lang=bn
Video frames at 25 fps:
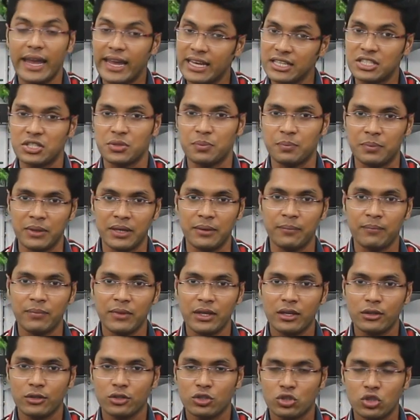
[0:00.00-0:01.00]
এইচপি
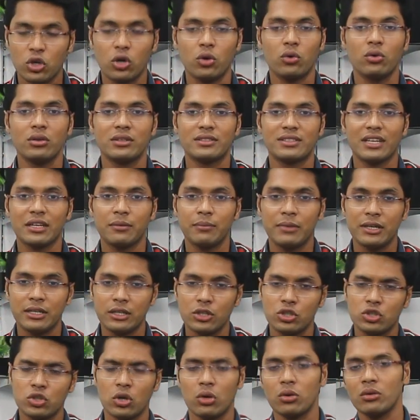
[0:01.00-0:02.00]
সকল
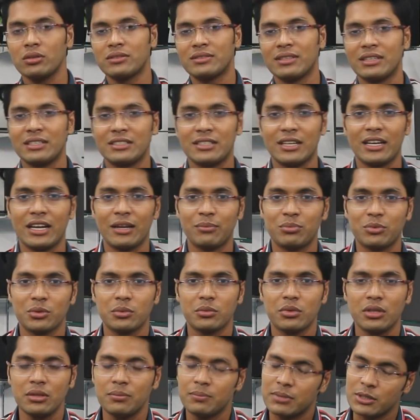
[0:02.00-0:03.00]
সেগমেন্টের সকল সিরিজের
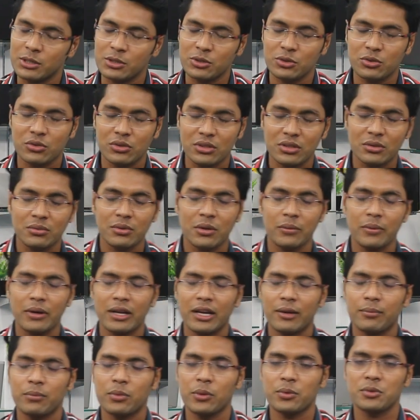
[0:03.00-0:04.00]
ল্যাপটপগুলি পারচেস করতে পারবেন
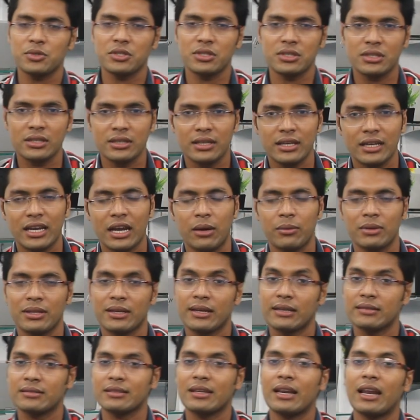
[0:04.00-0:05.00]
ল্যাপটপ স্টেশন থেকে
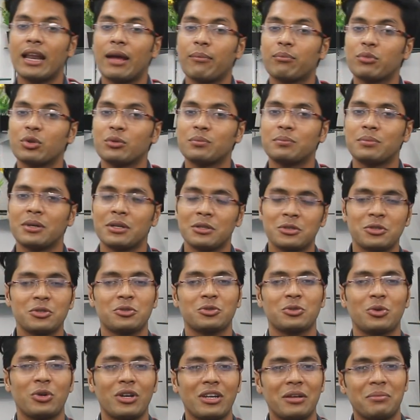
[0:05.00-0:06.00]
আমাদের কাছ থেকে ল্যাপটপ
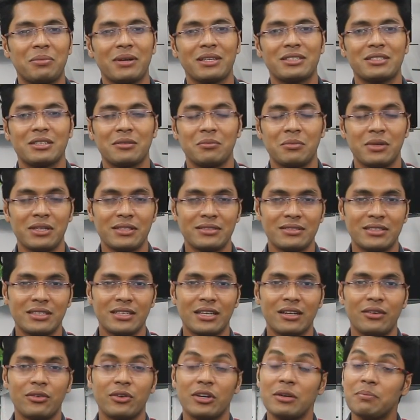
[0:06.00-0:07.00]
পারচেস করলেই পাচ্ছেন বিশ
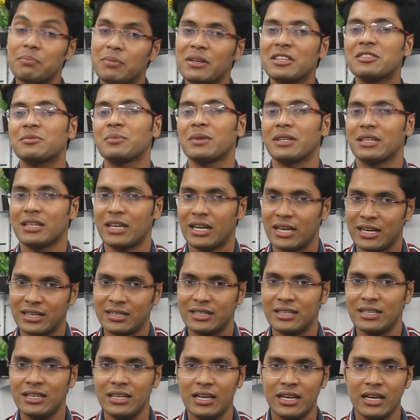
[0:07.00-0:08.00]
দিনের রিপ্লেসমেন্ট
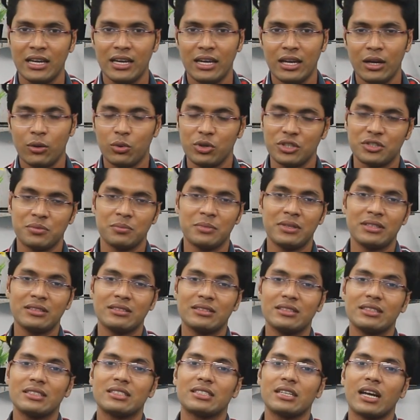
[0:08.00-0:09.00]
গ্যারান্টি হুইচ
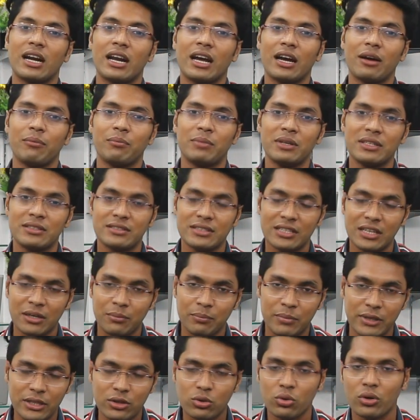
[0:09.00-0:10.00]
মিনস যারা বিশ
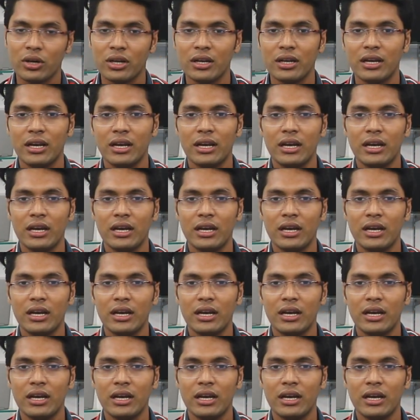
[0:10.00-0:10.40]
দিনের ভিতরে